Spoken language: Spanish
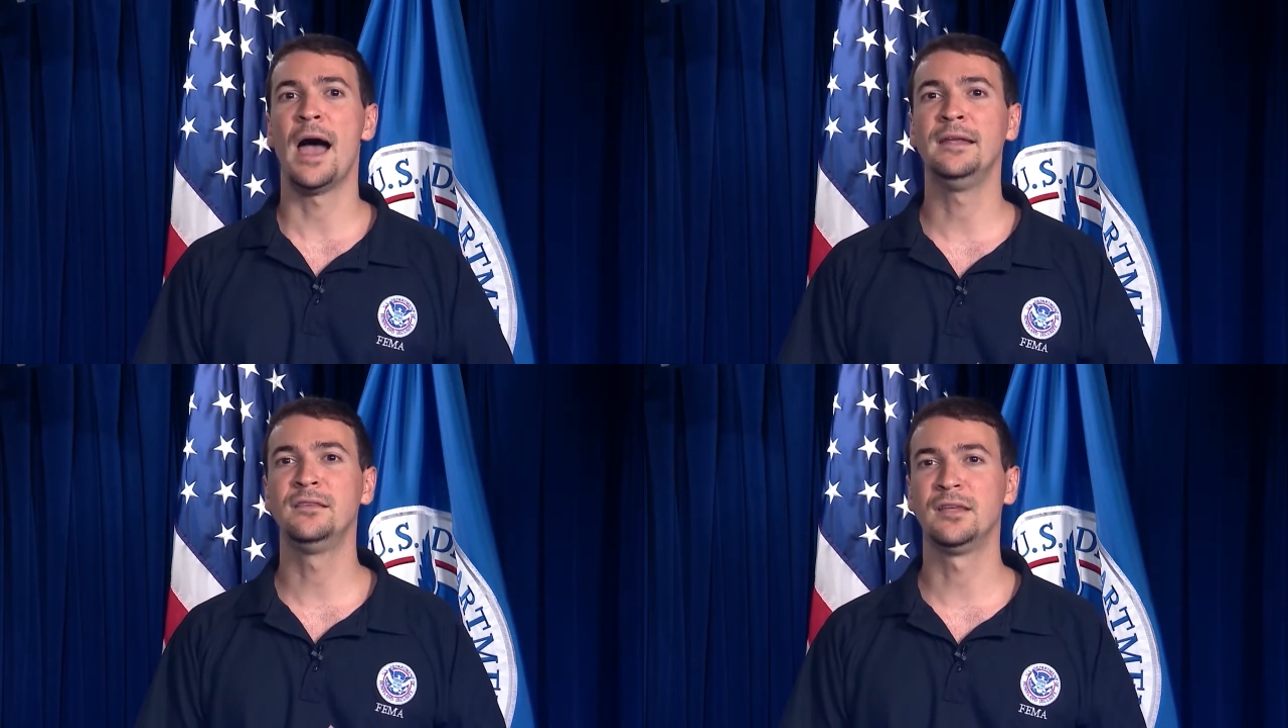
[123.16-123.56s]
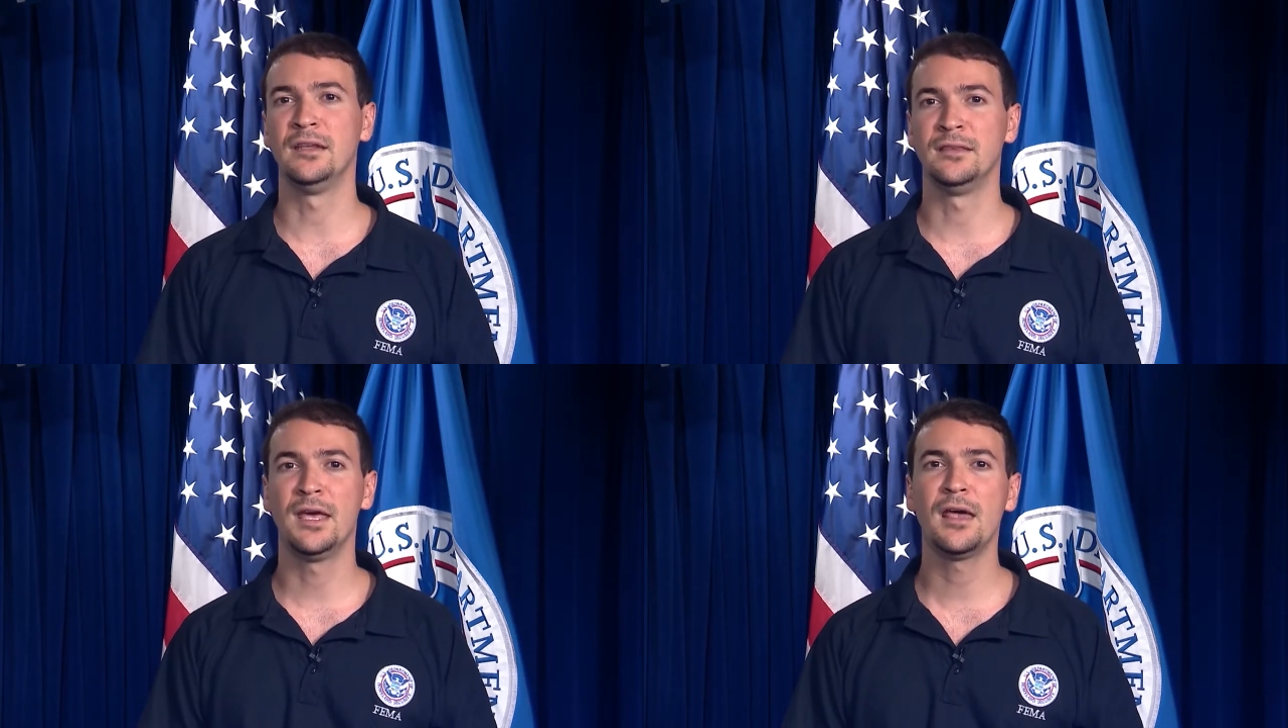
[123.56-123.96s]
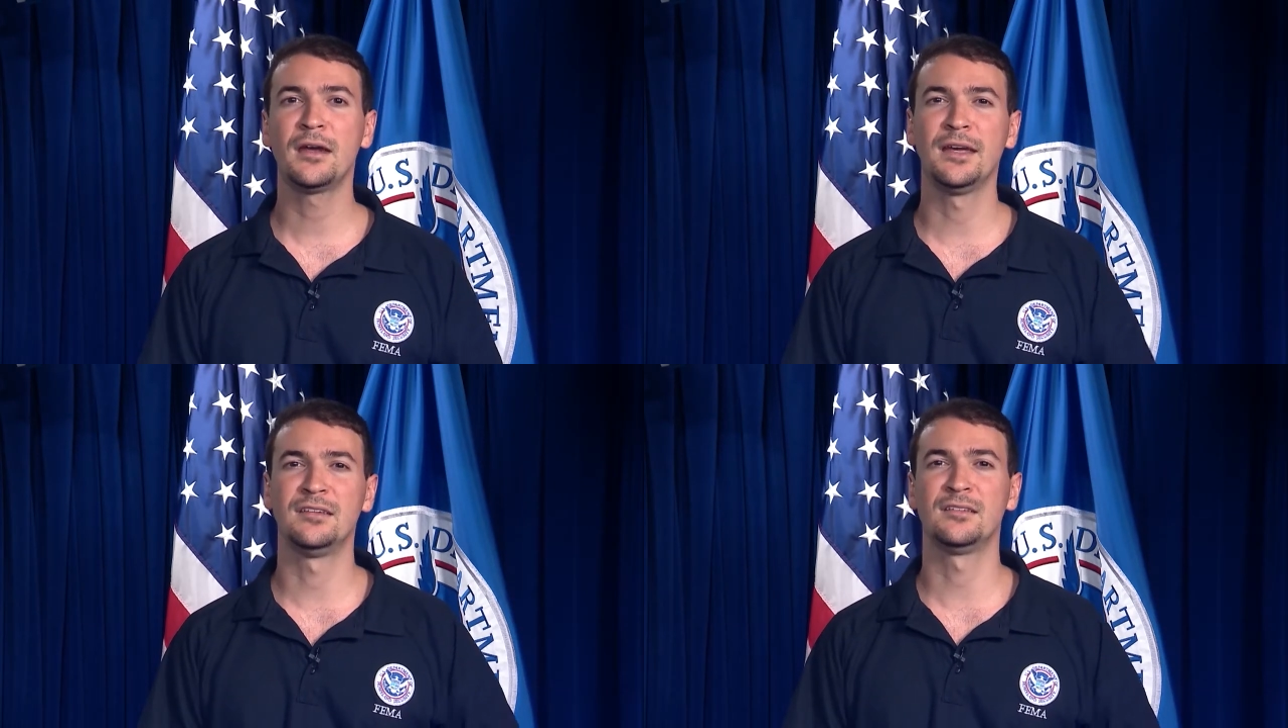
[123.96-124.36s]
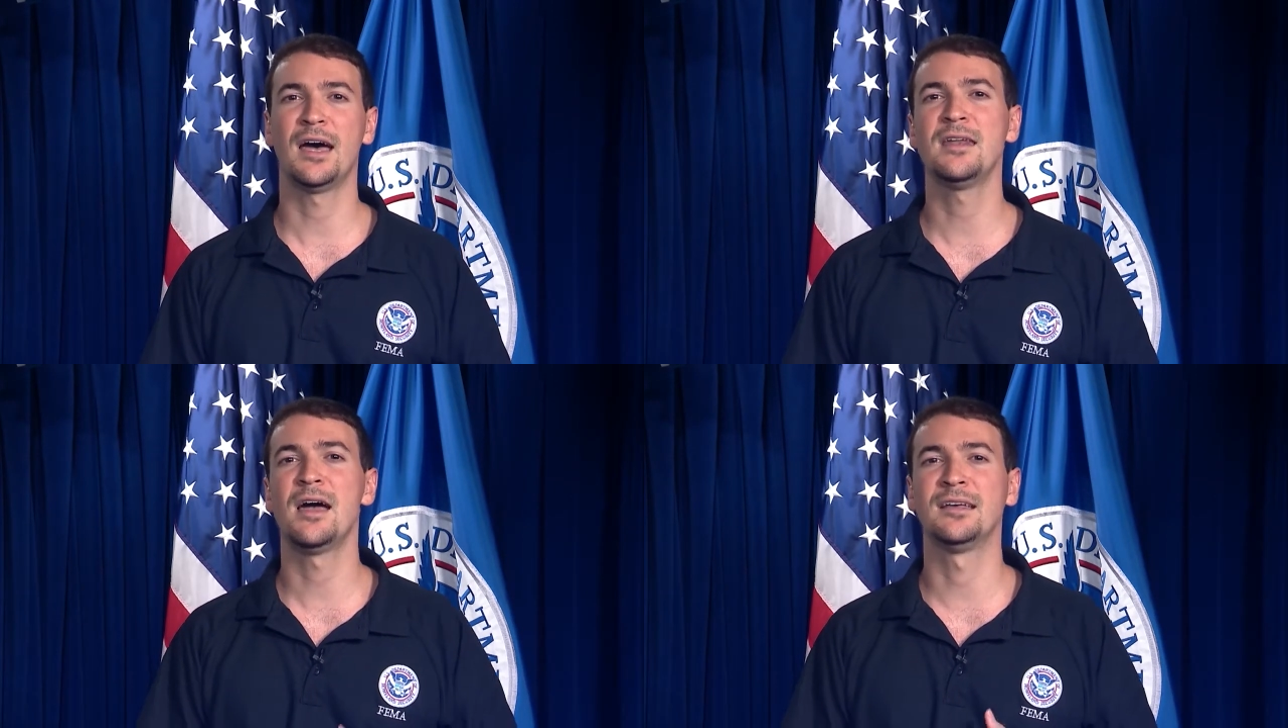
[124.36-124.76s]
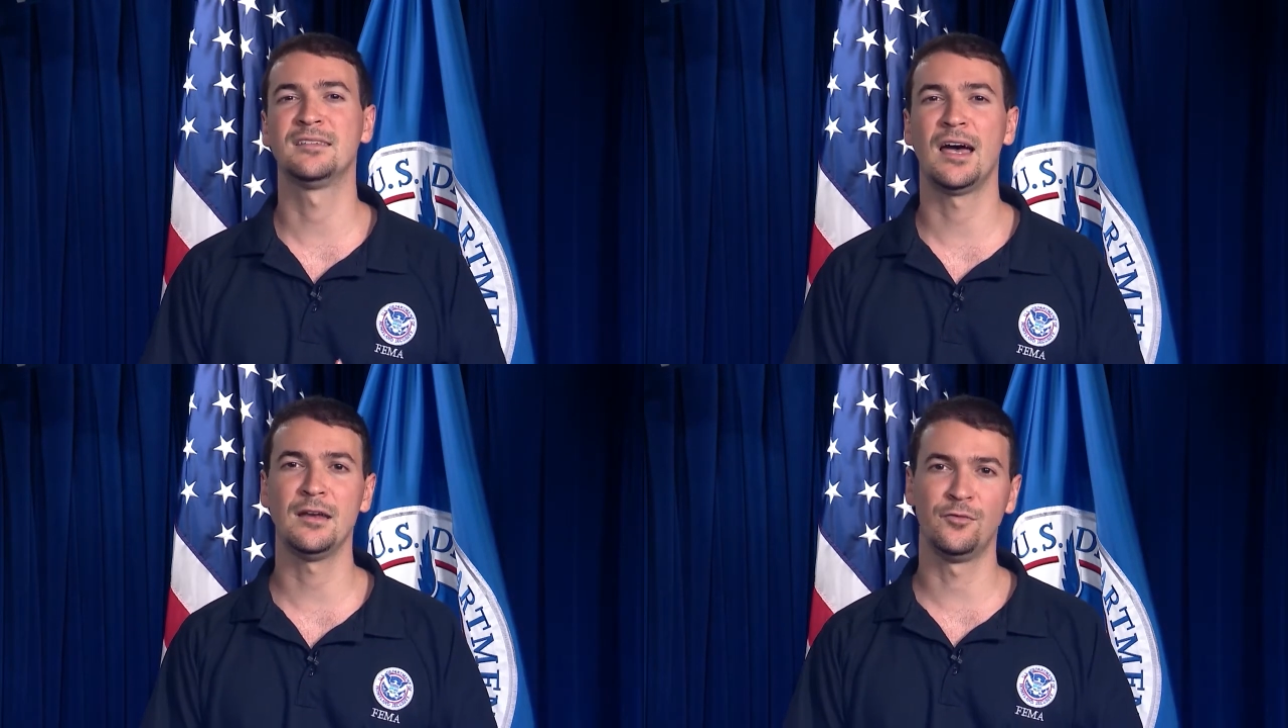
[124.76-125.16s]
a entender que están a
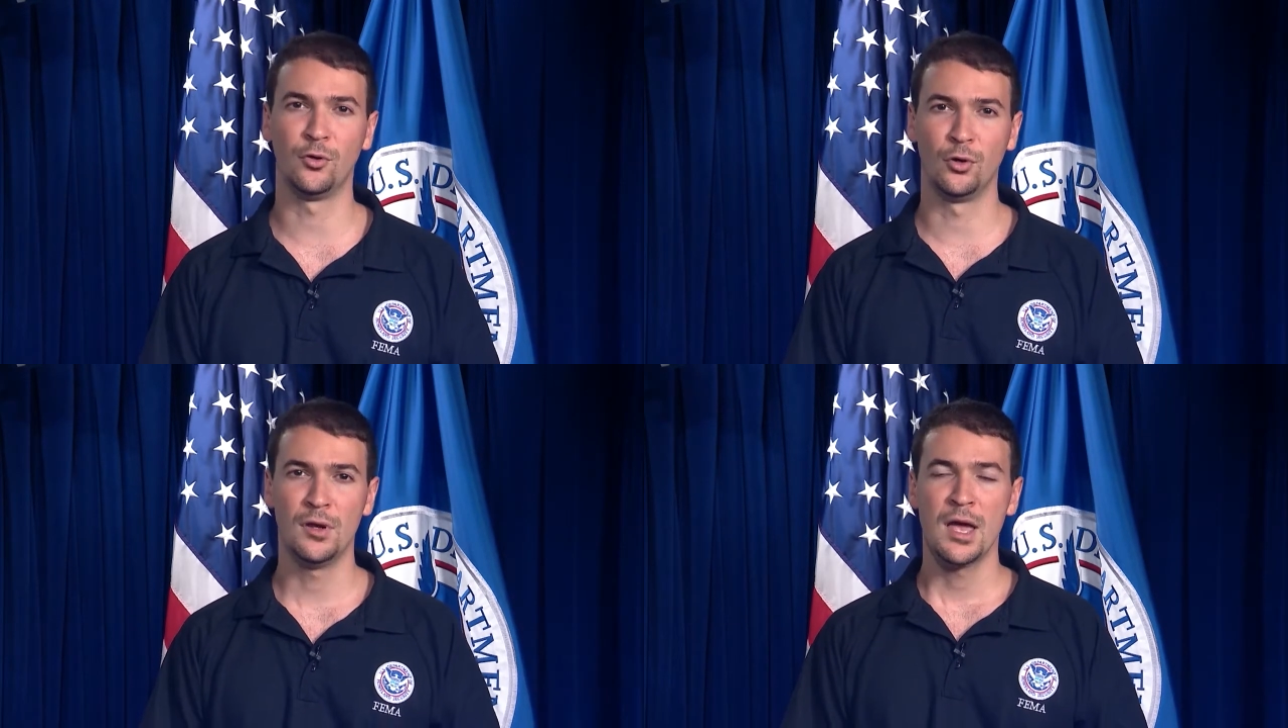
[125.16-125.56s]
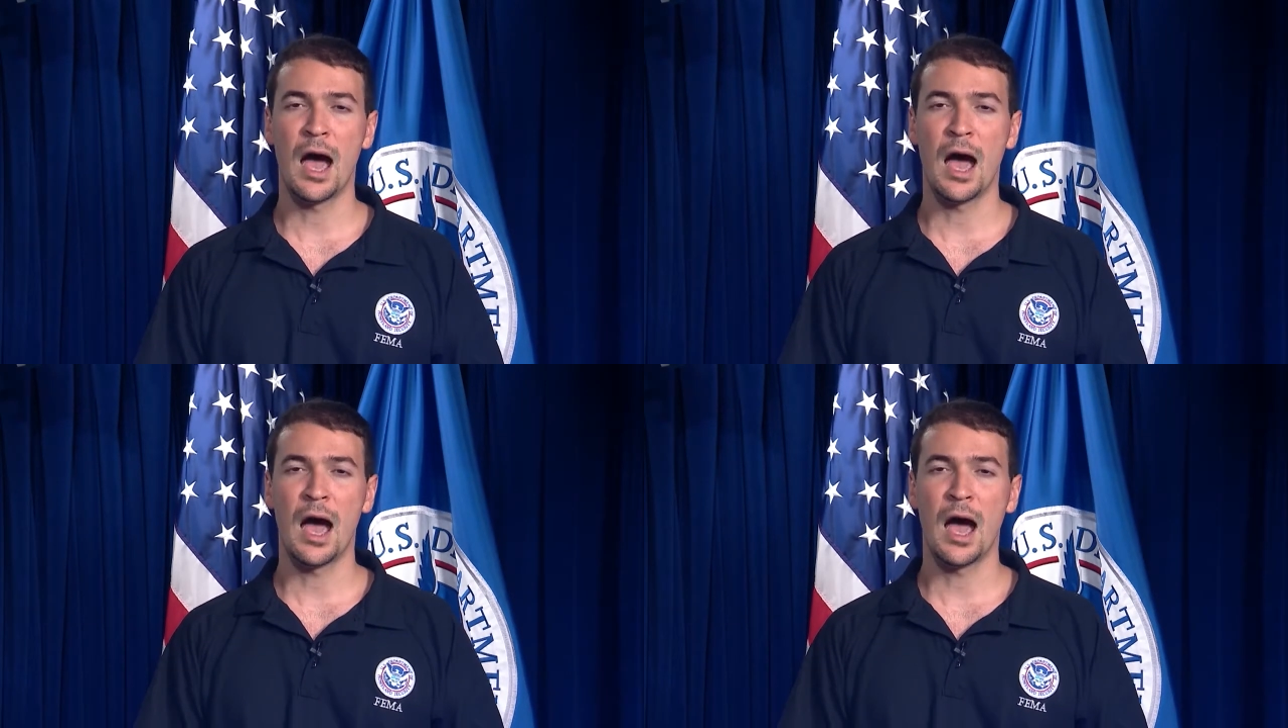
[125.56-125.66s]
salvo,